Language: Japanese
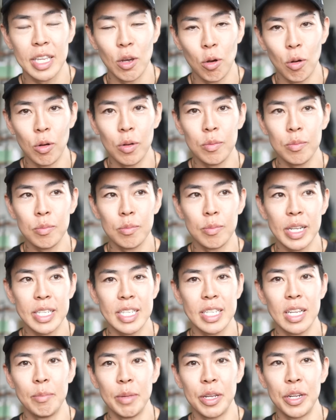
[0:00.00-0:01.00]
基本
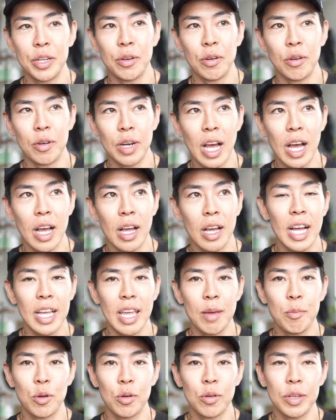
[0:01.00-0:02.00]
街で見るような揚
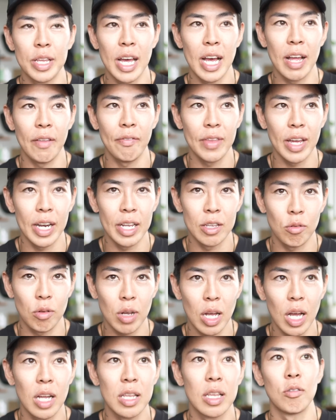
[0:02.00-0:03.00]
げ物であったりと
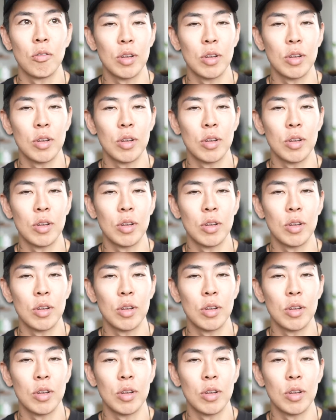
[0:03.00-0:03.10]
か